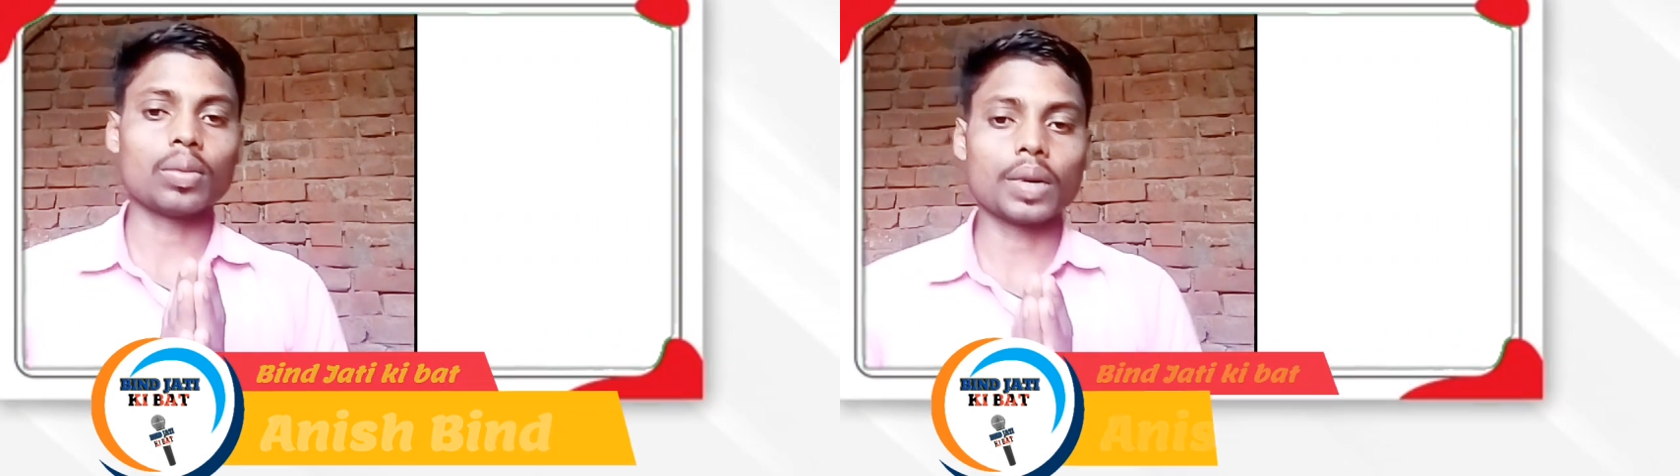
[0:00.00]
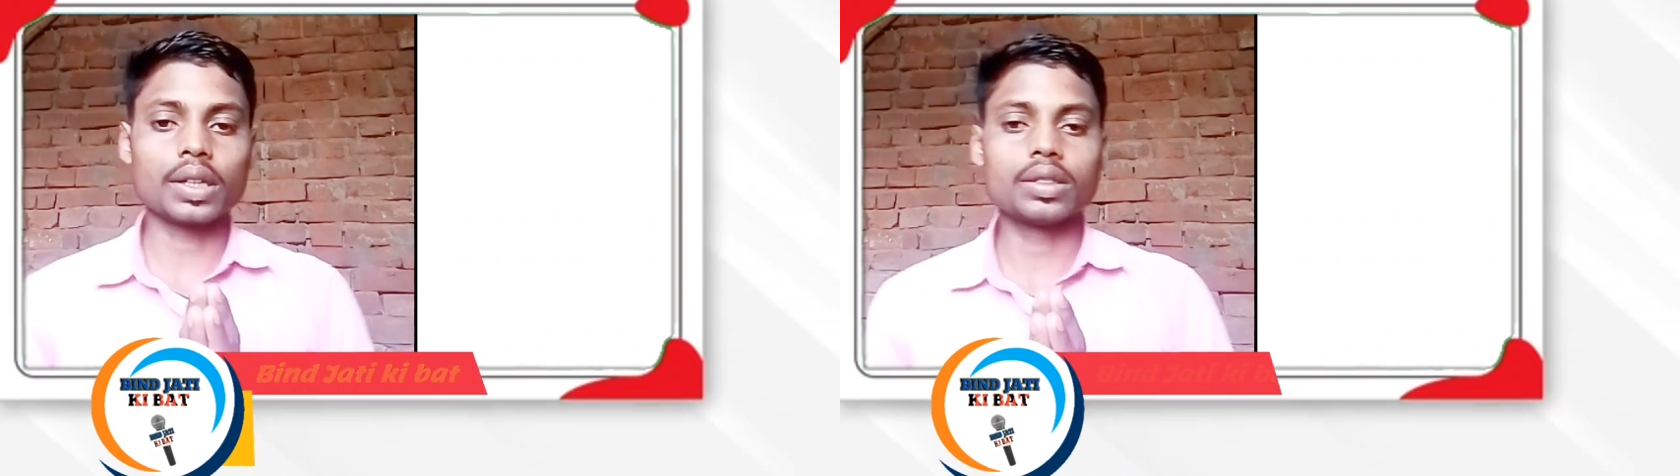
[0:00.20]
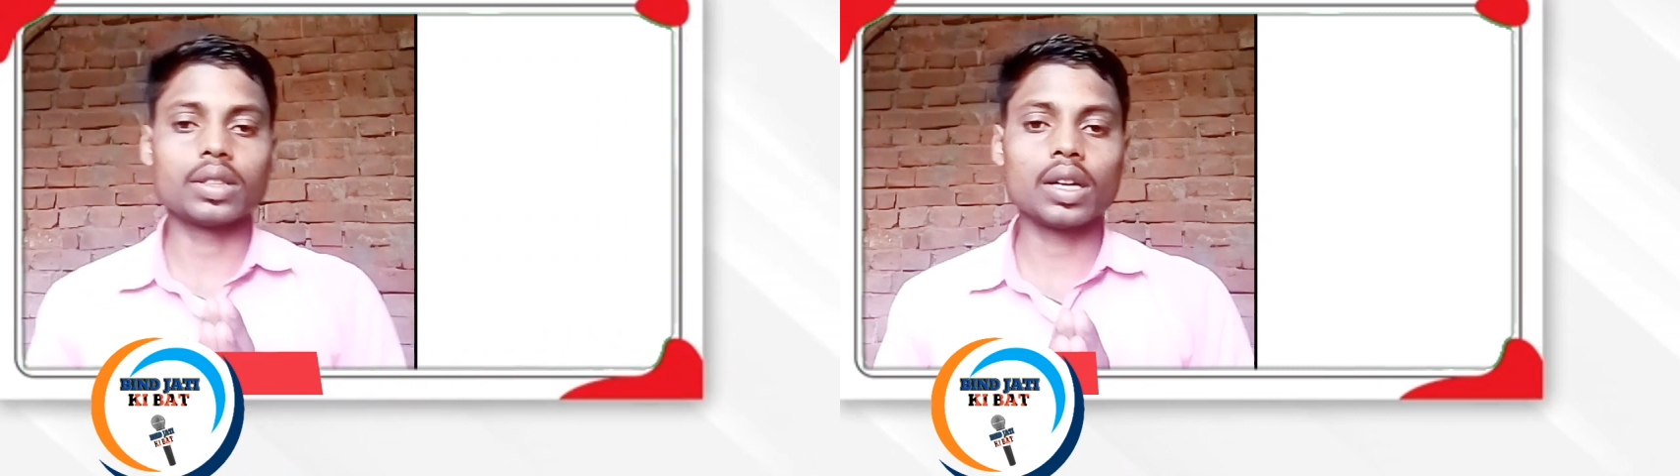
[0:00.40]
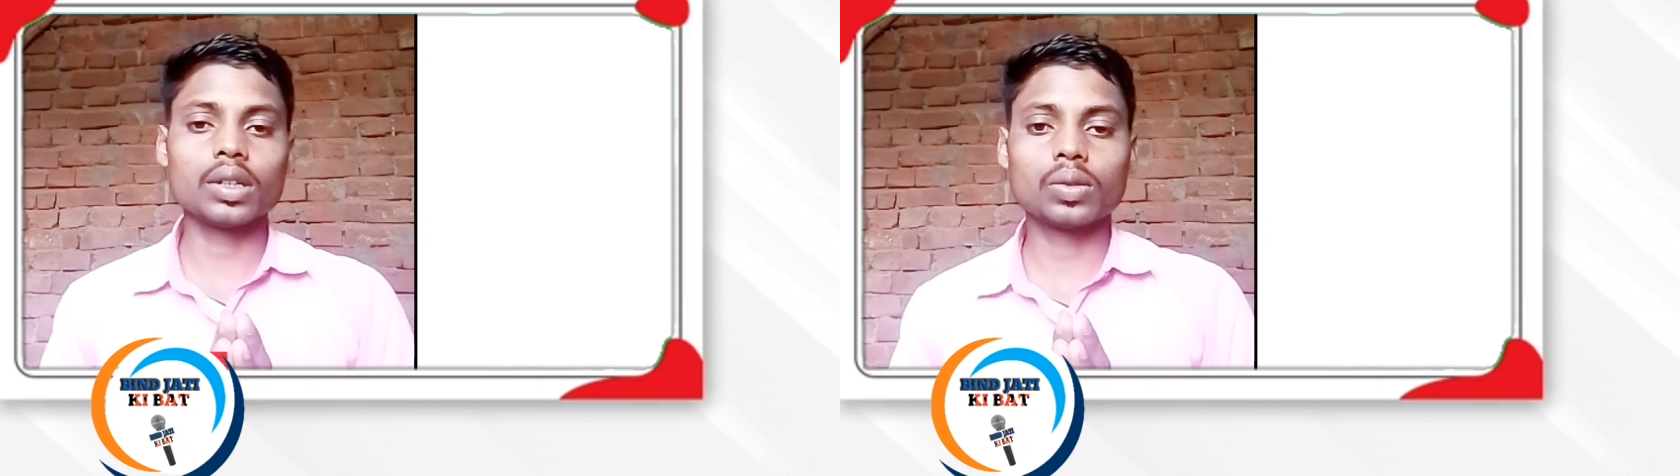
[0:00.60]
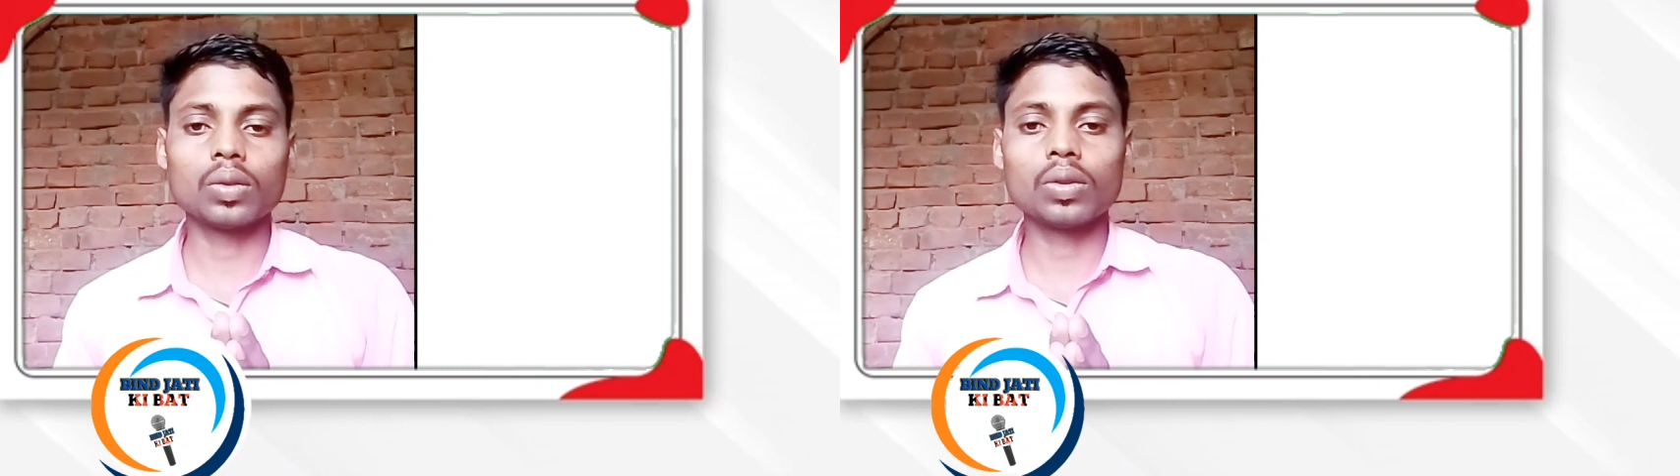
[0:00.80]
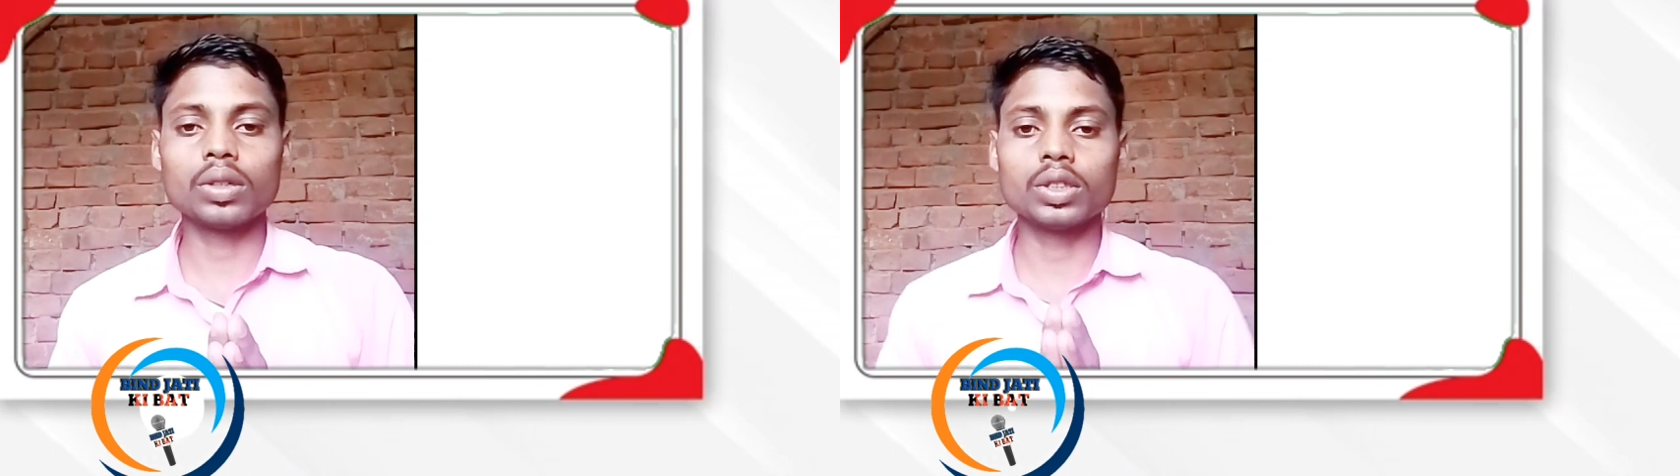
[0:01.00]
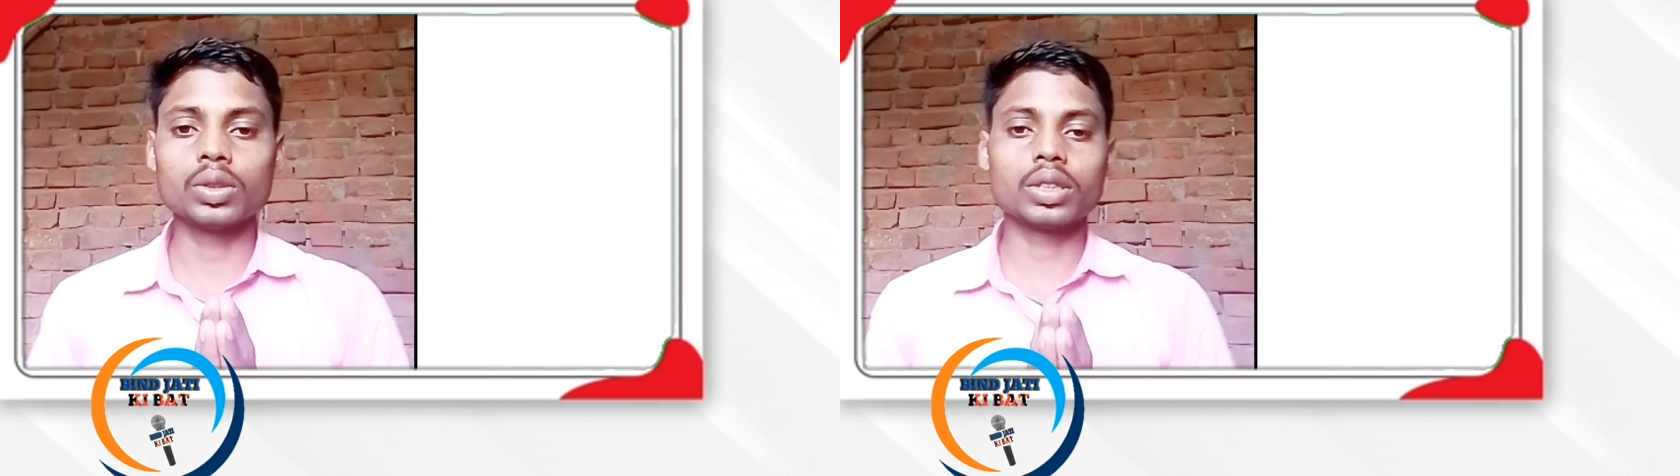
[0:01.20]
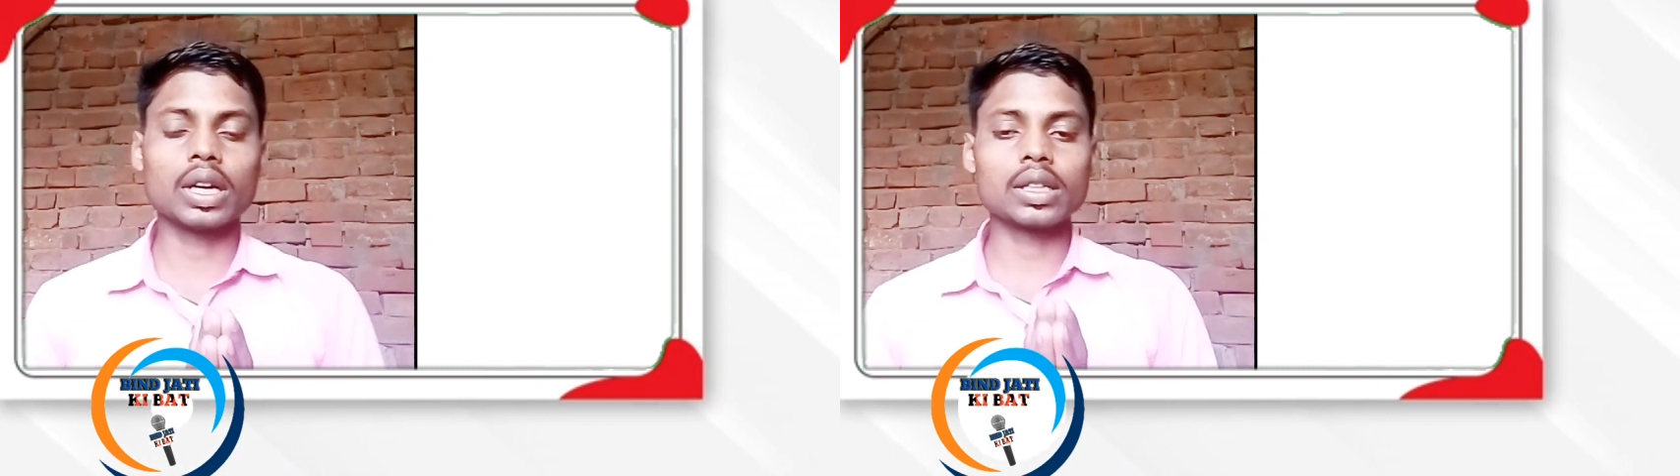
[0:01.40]
और पाकिस्तान को
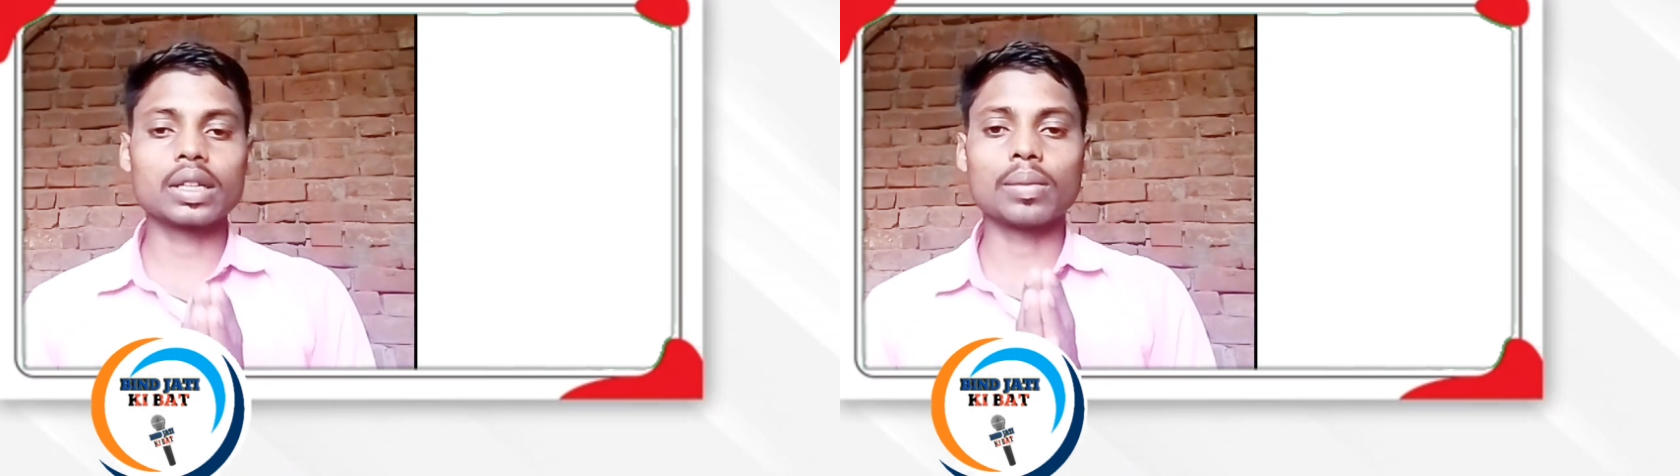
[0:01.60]
हिंदुस्तान